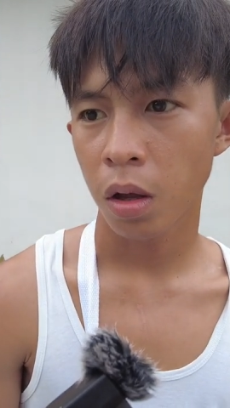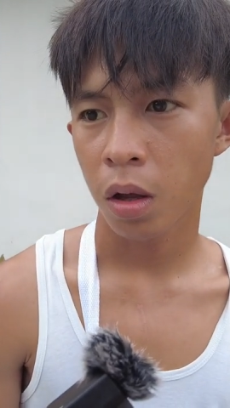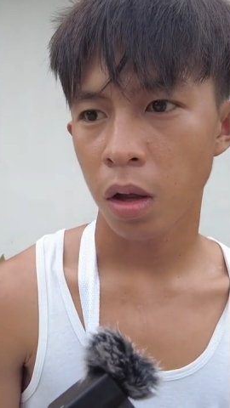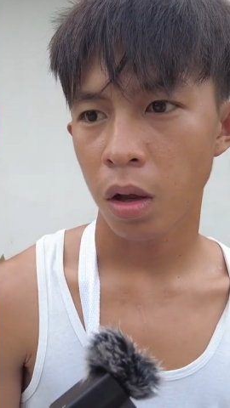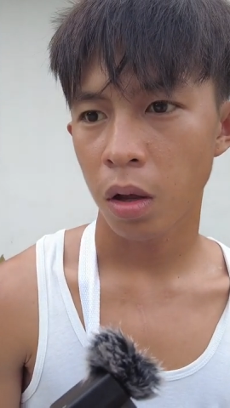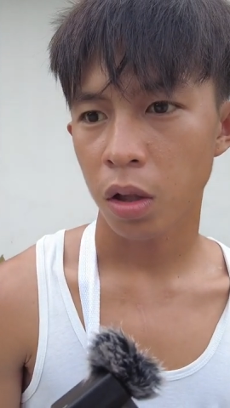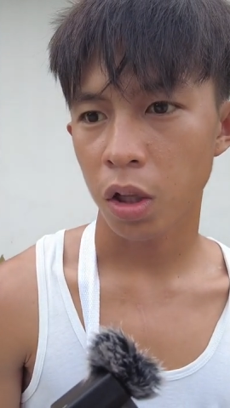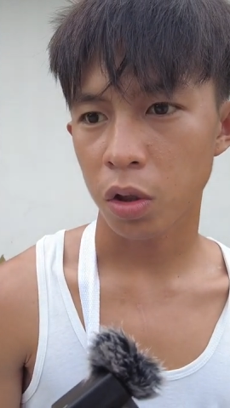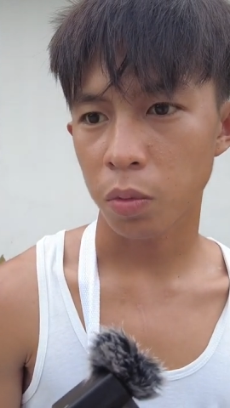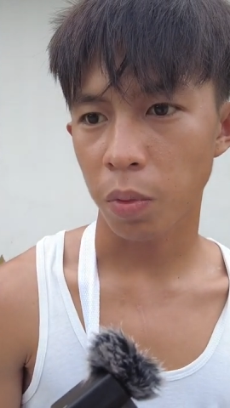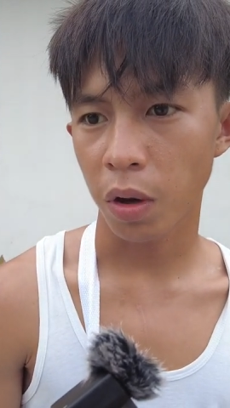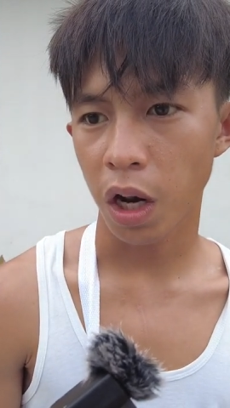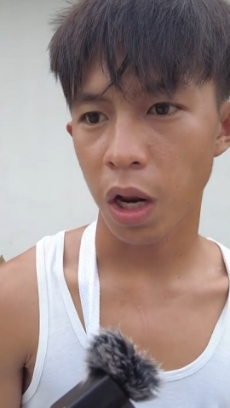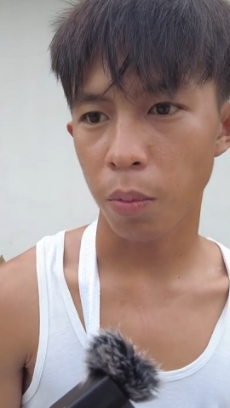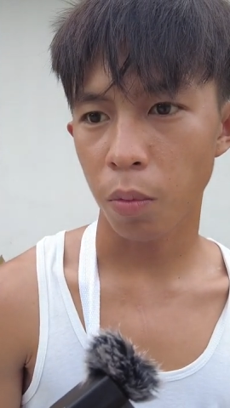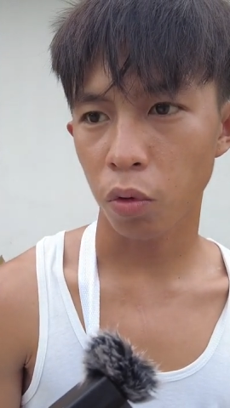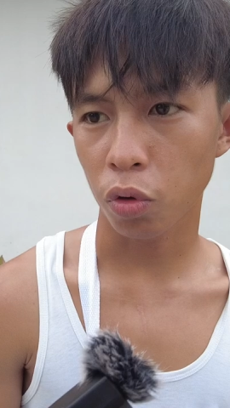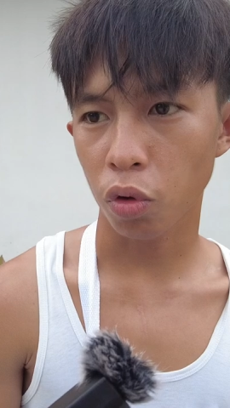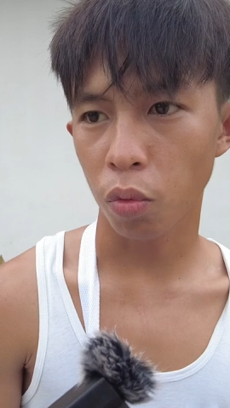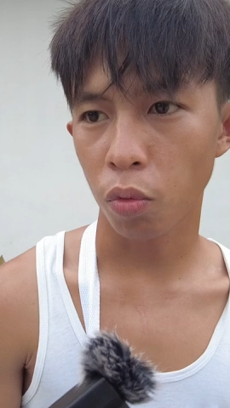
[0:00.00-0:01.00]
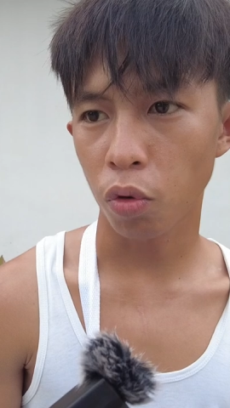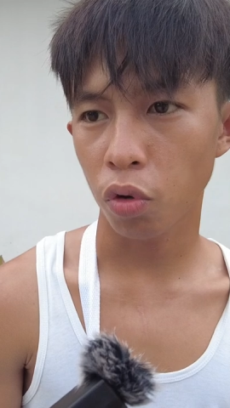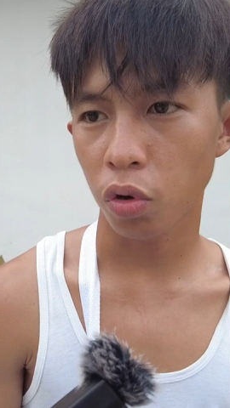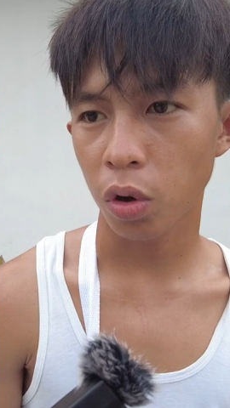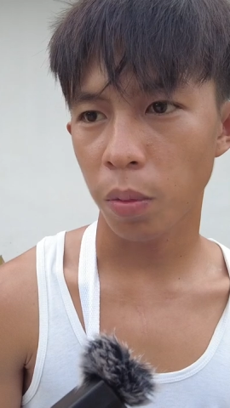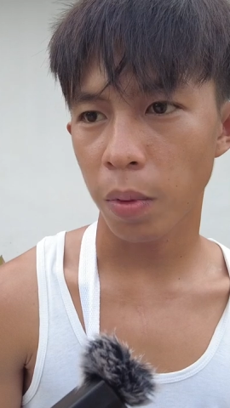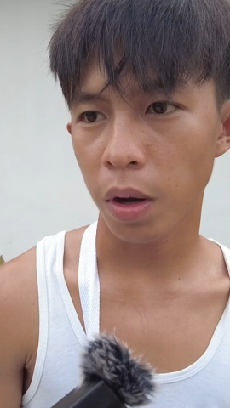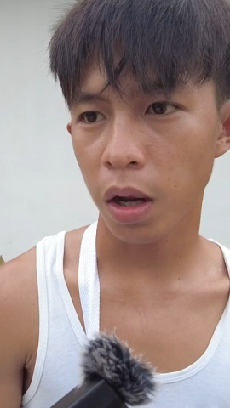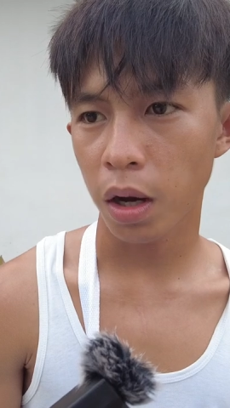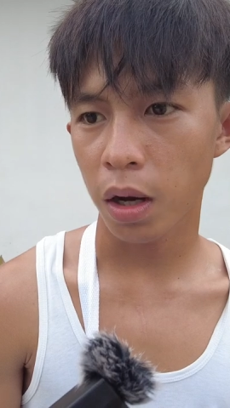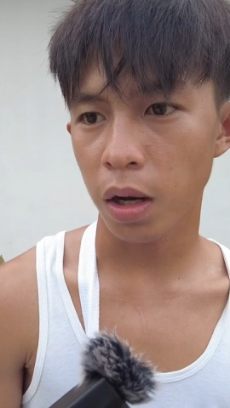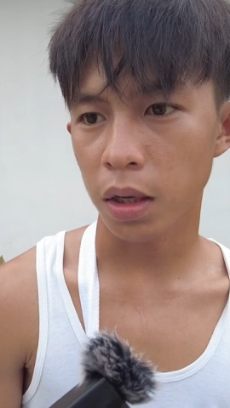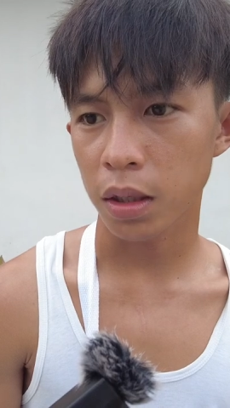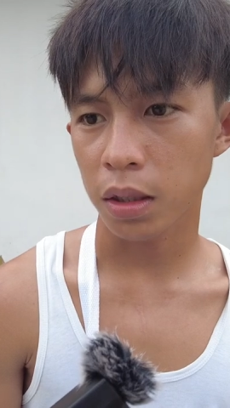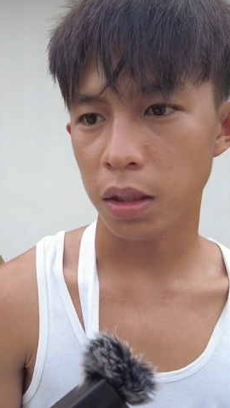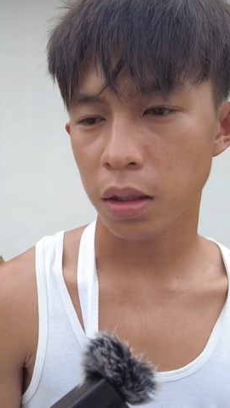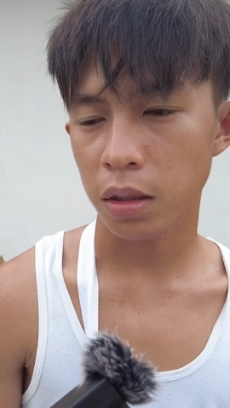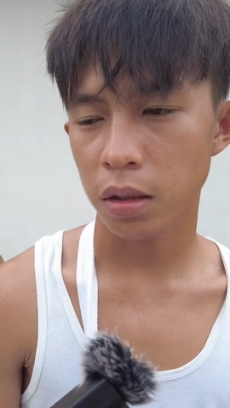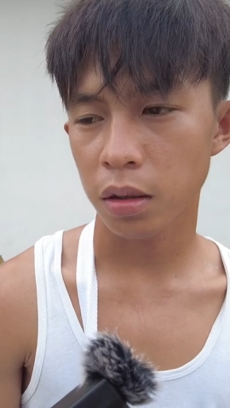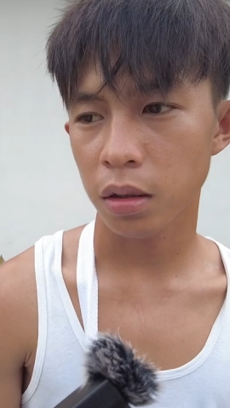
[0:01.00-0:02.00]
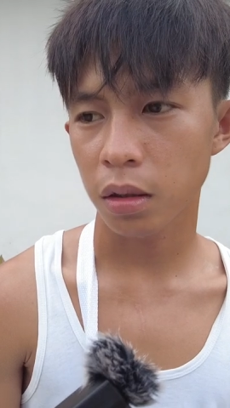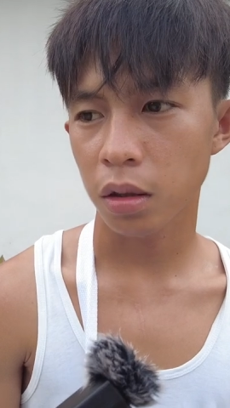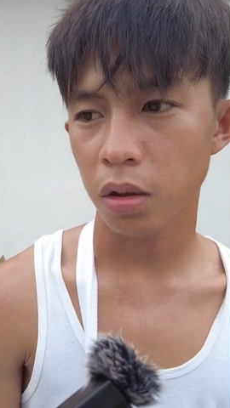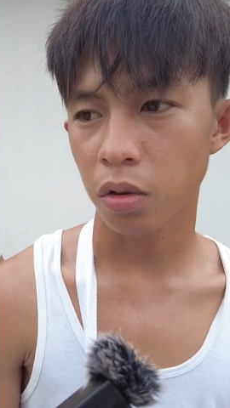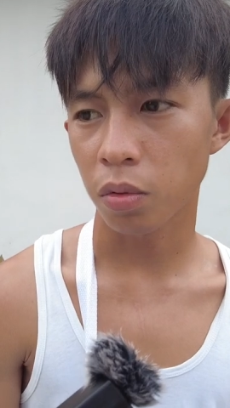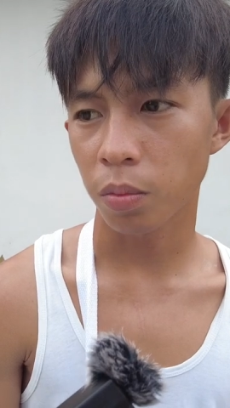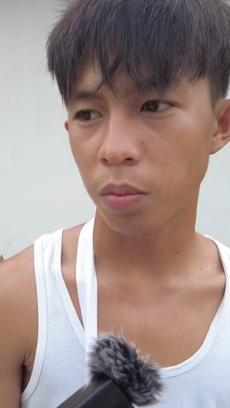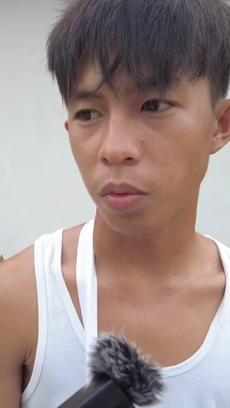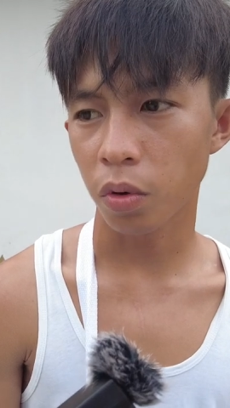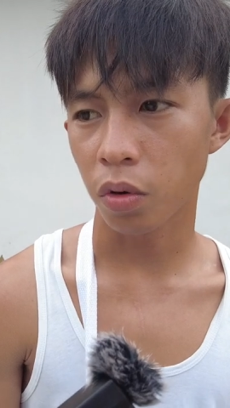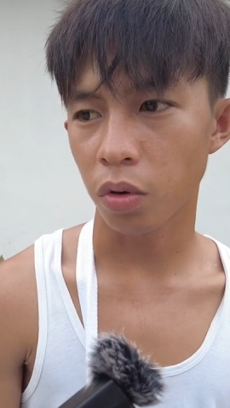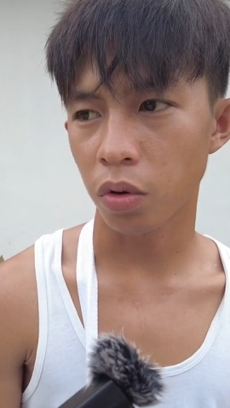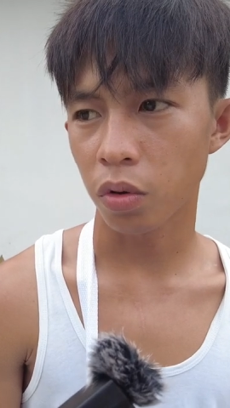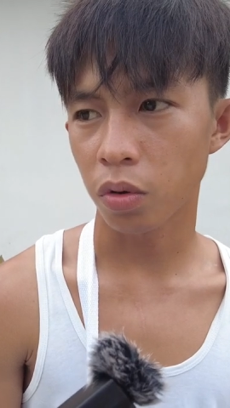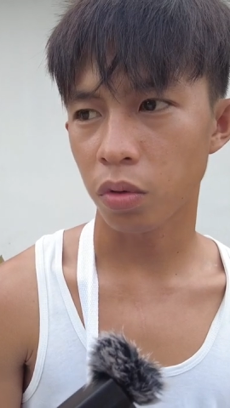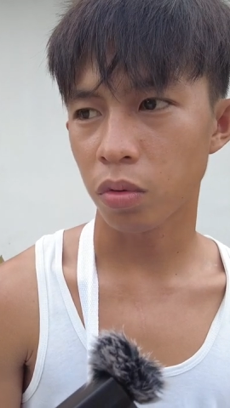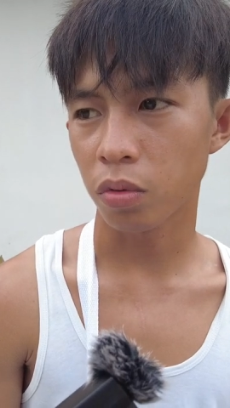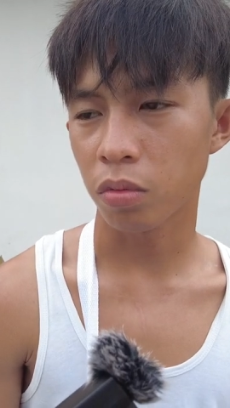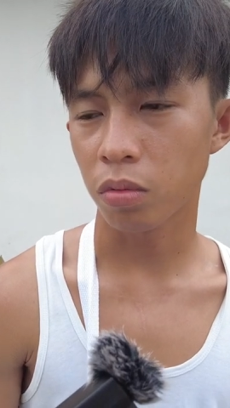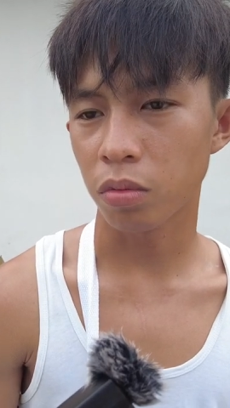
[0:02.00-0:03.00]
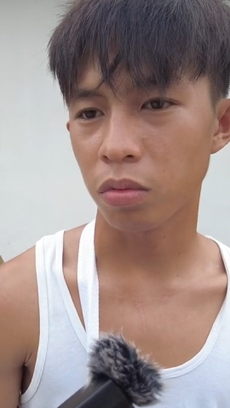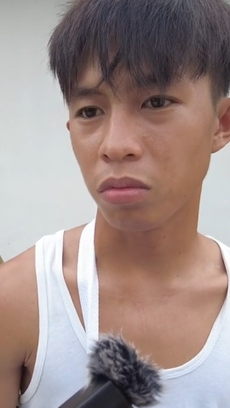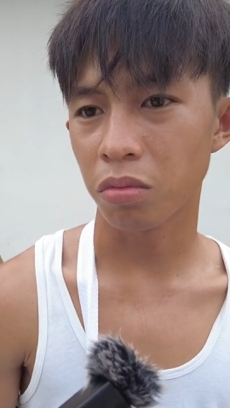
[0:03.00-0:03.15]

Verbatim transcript: Tapos bigla pong tumunog na malakas. Yun po, yung